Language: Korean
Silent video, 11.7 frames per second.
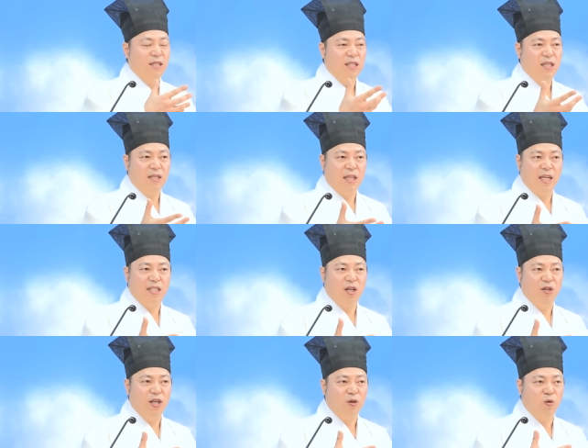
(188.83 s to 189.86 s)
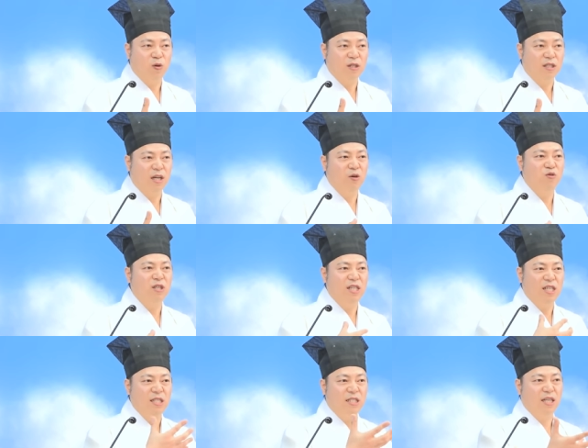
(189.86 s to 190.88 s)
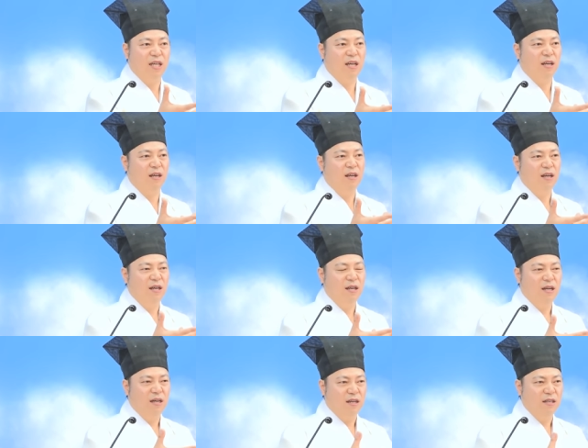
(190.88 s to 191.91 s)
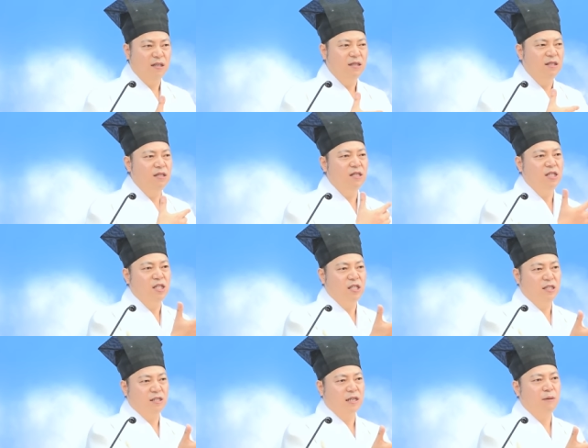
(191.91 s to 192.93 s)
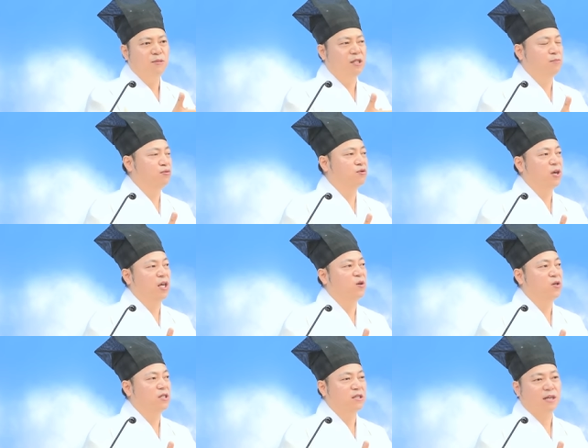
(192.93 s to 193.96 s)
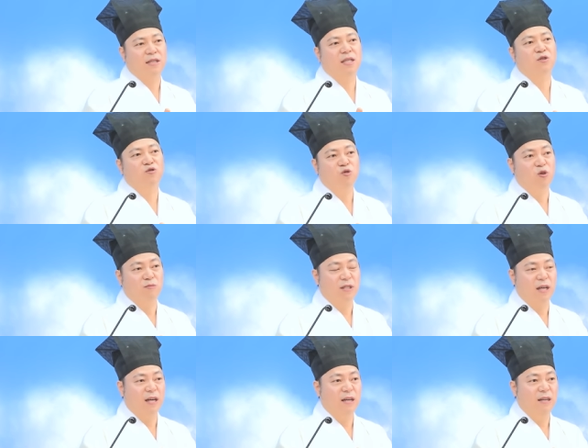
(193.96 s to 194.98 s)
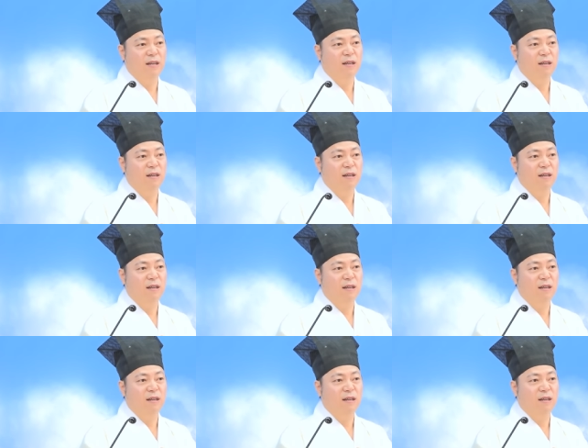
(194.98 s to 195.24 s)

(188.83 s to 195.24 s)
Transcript: 이 대자연의 공기가 우리 인체에 늘 30% 에너지를 갖다 주는 겁니다.